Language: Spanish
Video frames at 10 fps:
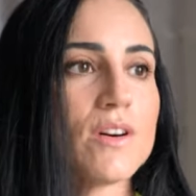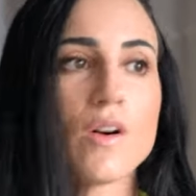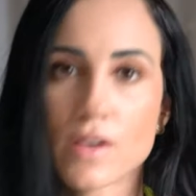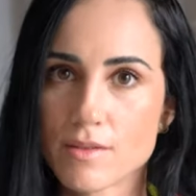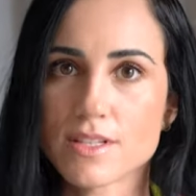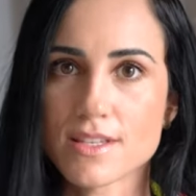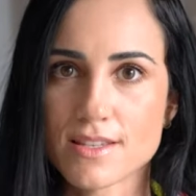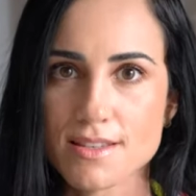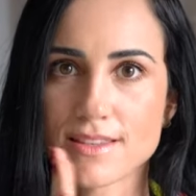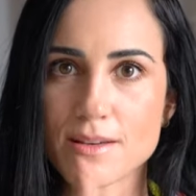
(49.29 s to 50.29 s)
aunque a veces
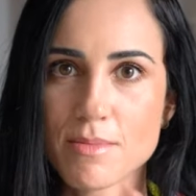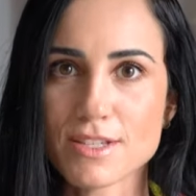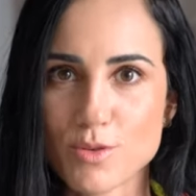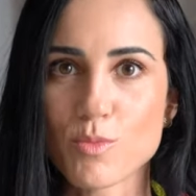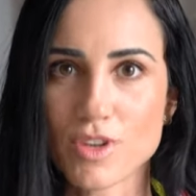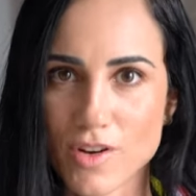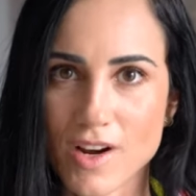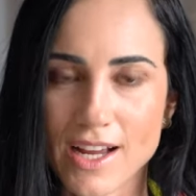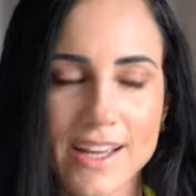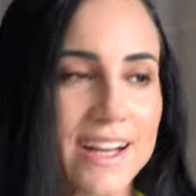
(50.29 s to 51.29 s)
se sienta más como una
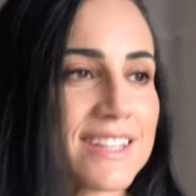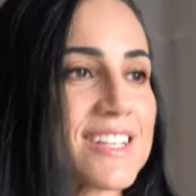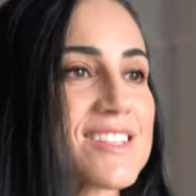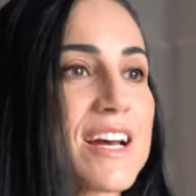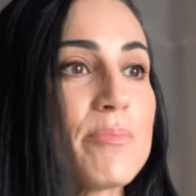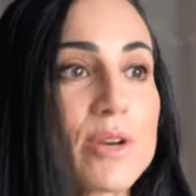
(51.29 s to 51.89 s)
ola gigantesca,